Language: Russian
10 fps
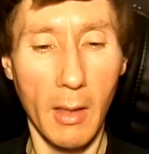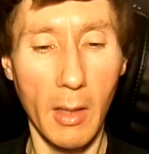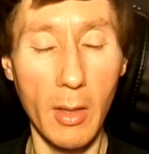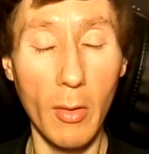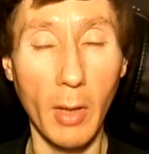
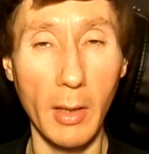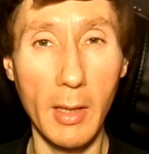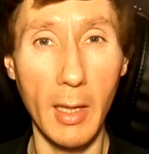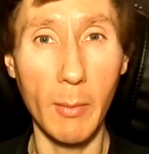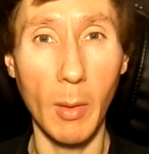ее
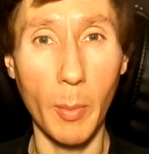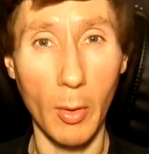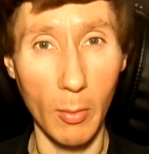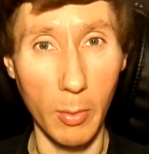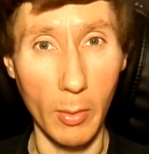когда-либо
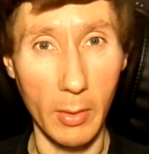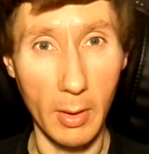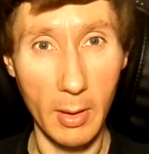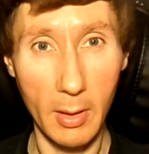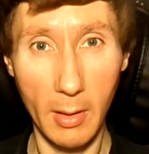пробуют
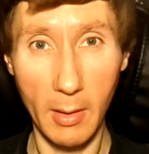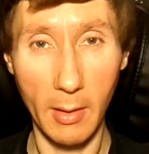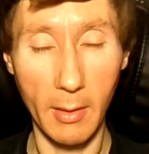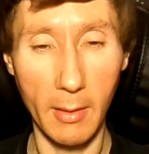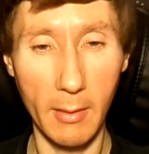
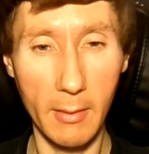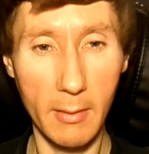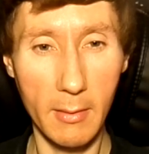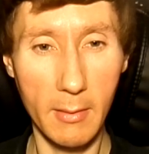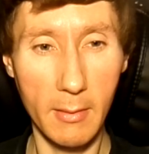а,
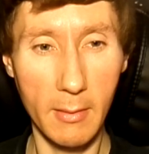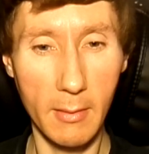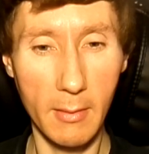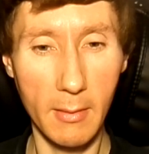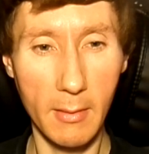
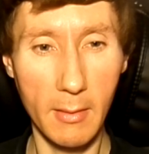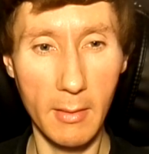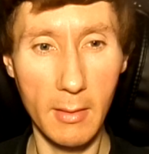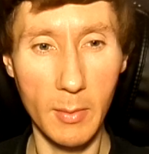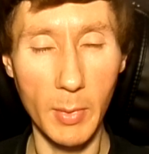
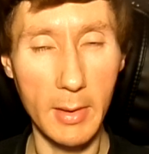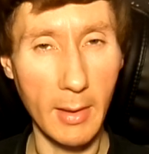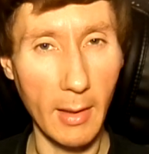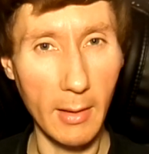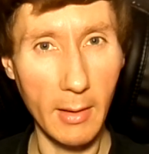
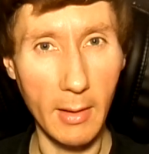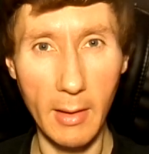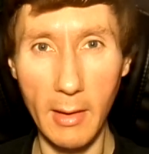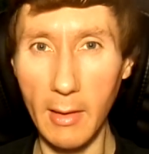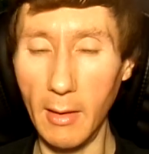специально
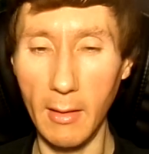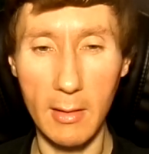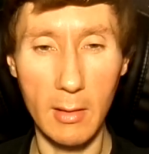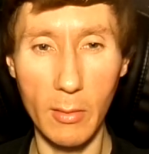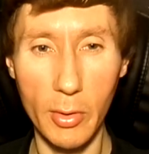или
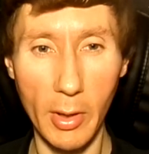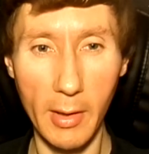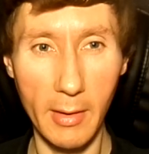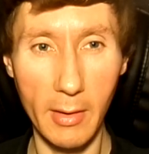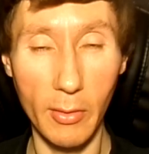
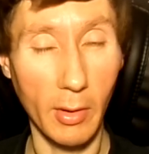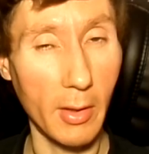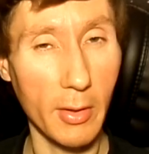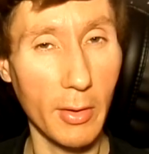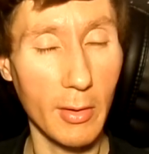случайно,
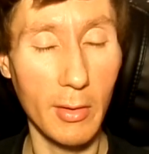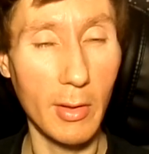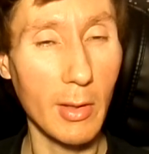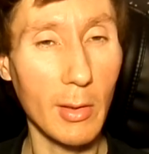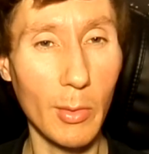конечно,
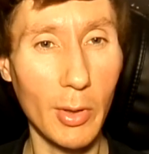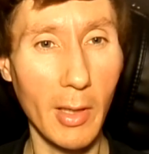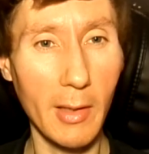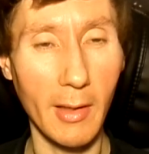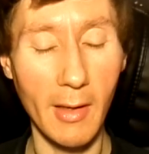не
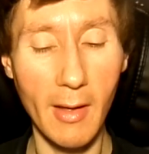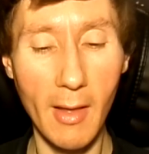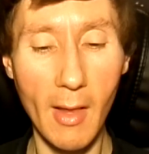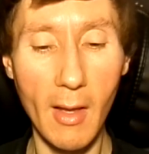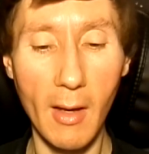случайно,
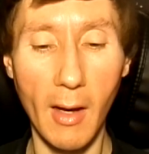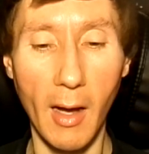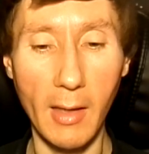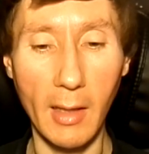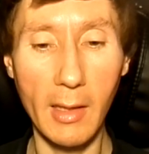а
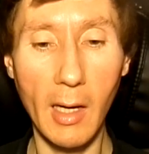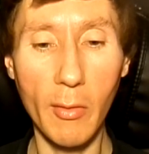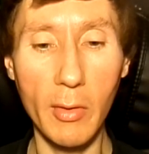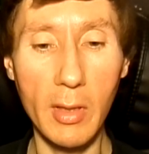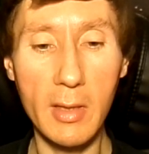когда у
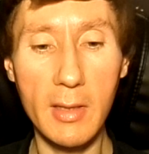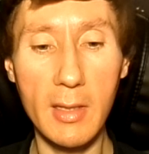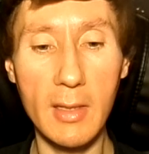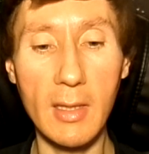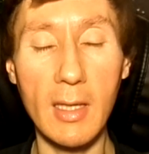них
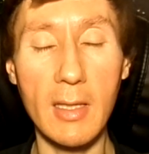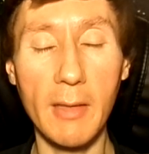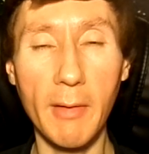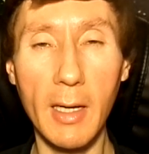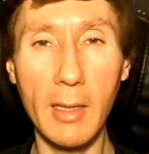
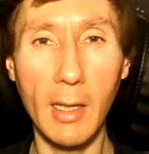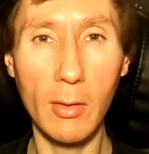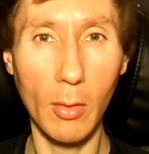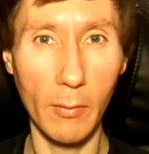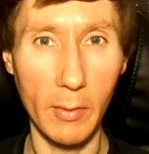назревает
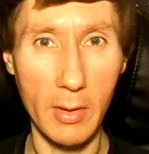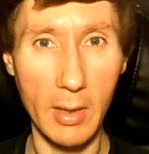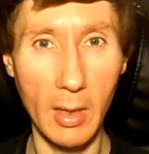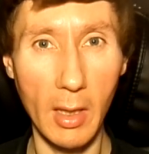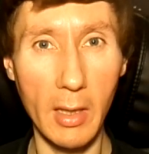готовность
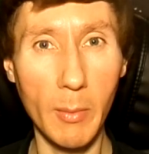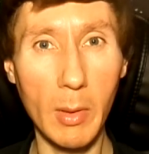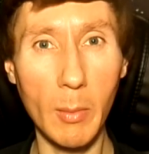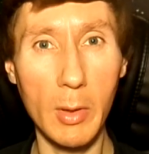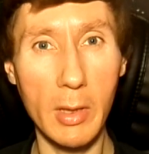или они
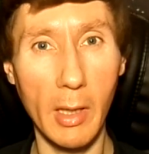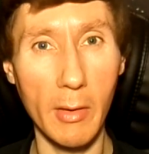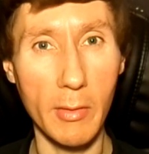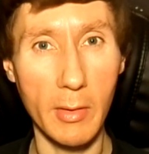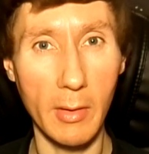
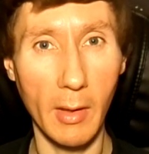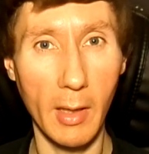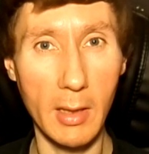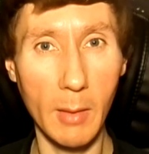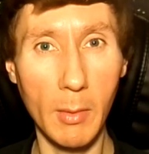приближаются,
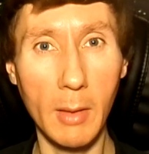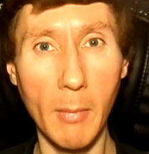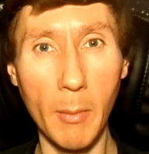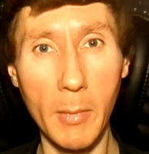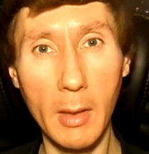хотя бы на
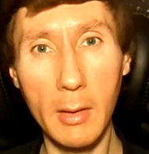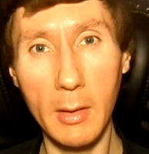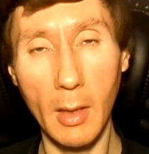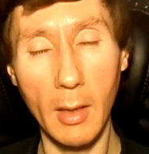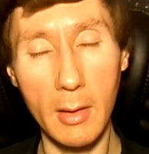момент,
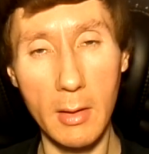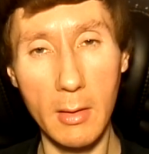на